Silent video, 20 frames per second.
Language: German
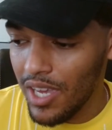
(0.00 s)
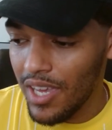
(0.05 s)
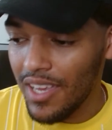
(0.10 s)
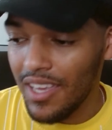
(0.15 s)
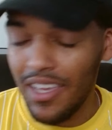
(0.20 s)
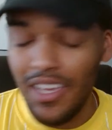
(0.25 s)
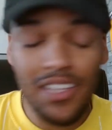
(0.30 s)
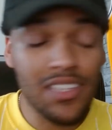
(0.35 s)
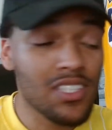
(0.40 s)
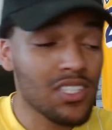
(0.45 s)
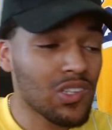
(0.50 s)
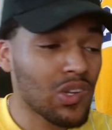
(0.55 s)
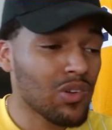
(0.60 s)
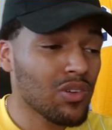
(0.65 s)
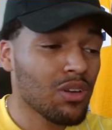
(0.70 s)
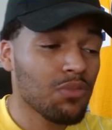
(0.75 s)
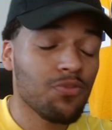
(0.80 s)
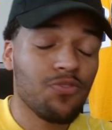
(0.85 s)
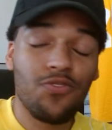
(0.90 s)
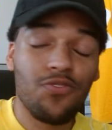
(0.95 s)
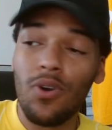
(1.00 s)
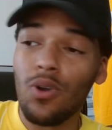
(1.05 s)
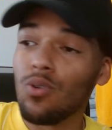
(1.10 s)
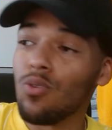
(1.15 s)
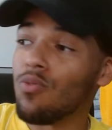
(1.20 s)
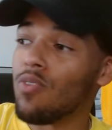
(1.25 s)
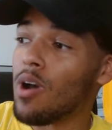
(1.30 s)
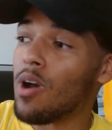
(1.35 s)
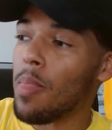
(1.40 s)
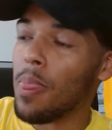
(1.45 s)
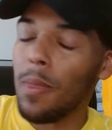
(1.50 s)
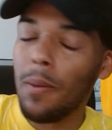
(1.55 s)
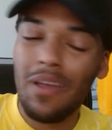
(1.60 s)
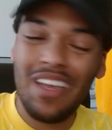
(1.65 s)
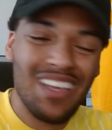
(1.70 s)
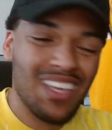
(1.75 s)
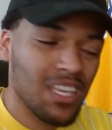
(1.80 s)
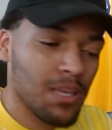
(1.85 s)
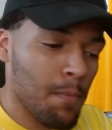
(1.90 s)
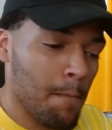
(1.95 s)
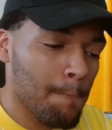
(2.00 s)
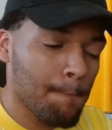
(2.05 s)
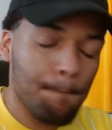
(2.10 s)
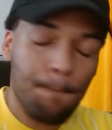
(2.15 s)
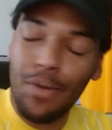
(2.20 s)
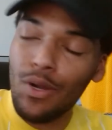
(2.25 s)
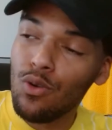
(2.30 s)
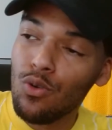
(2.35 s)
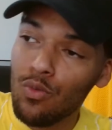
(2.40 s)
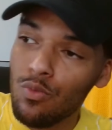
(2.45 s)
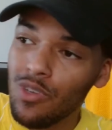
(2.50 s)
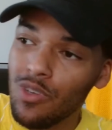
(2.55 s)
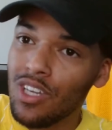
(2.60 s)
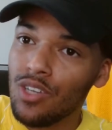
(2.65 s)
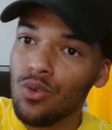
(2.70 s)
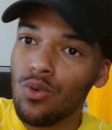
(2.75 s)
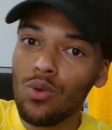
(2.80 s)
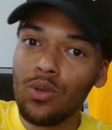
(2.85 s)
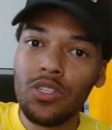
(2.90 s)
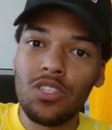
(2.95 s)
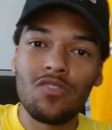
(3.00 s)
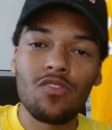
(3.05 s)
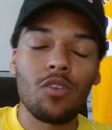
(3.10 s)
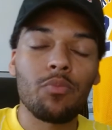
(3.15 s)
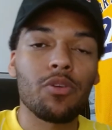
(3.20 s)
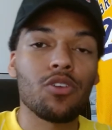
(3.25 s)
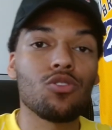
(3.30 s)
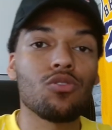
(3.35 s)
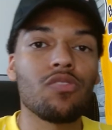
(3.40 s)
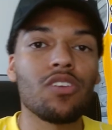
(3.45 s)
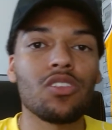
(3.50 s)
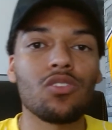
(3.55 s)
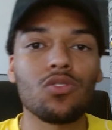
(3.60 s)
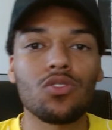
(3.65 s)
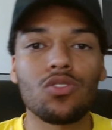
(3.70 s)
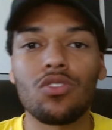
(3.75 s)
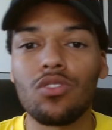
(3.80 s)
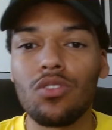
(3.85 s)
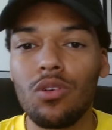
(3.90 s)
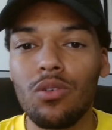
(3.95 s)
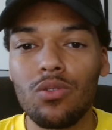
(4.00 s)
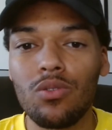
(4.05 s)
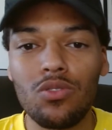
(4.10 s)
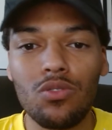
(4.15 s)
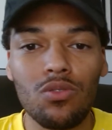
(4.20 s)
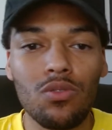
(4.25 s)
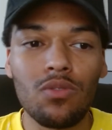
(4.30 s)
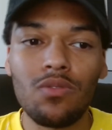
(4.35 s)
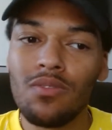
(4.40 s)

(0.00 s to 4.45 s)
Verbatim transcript: Instagram-Follower, boom, gehen hoch. Das war bei Juventus genauso.